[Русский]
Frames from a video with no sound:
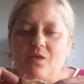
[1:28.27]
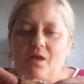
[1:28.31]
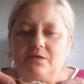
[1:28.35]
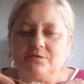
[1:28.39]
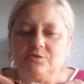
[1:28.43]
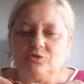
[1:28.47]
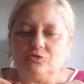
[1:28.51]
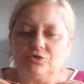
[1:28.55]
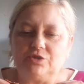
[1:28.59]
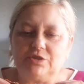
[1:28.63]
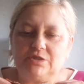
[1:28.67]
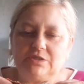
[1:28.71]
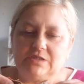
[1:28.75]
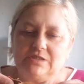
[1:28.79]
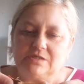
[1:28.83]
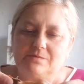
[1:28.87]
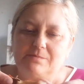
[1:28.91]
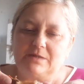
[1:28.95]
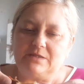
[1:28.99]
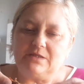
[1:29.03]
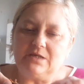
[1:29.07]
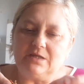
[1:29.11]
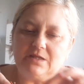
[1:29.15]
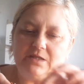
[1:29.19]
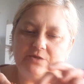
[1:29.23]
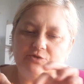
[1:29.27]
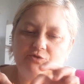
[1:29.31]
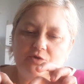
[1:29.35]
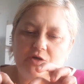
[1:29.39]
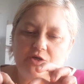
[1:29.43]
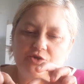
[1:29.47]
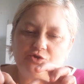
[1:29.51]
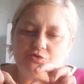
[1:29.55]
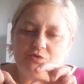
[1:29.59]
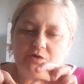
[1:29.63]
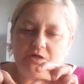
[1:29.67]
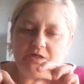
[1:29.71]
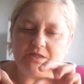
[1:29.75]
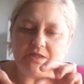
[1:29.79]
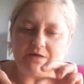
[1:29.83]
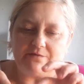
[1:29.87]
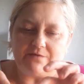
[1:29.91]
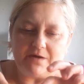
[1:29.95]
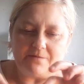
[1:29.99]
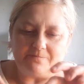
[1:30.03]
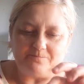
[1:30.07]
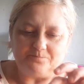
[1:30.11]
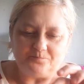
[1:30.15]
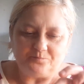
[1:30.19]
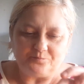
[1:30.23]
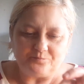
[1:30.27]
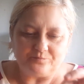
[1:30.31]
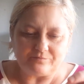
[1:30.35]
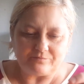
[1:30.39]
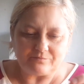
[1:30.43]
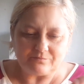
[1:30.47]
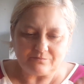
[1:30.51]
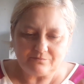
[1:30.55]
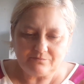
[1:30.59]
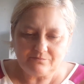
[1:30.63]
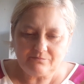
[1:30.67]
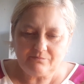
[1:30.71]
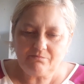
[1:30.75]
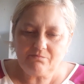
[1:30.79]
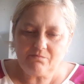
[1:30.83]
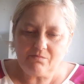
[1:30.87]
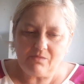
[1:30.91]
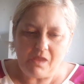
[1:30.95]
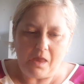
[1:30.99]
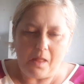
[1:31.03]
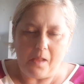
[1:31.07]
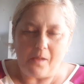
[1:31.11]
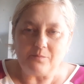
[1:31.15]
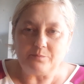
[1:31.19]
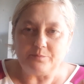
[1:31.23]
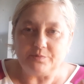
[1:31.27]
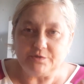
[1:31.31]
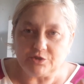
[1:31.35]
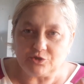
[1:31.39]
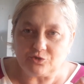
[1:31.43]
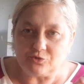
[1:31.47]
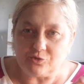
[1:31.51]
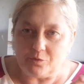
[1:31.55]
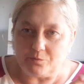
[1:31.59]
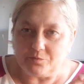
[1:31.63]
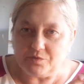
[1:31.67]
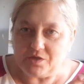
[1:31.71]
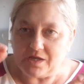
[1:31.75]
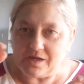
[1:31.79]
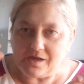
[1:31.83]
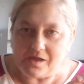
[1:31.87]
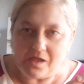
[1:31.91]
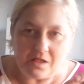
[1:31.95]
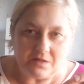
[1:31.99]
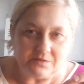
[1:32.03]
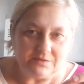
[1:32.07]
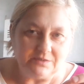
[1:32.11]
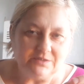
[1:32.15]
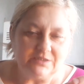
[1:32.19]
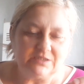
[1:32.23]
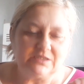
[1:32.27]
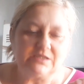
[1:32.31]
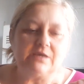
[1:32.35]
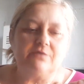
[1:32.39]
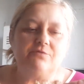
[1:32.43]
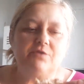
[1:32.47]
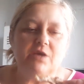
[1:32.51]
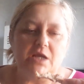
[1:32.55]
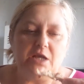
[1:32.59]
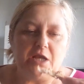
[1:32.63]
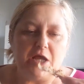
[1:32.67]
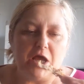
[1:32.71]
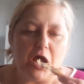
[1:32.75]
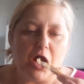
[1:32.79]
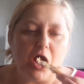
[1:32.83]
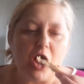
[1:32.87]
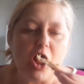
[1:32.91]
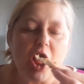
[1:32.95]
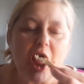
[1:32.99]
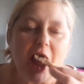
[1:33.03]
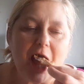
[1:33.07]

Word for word: Слушайте, смотрела только что этого. Пришло мне Савелия.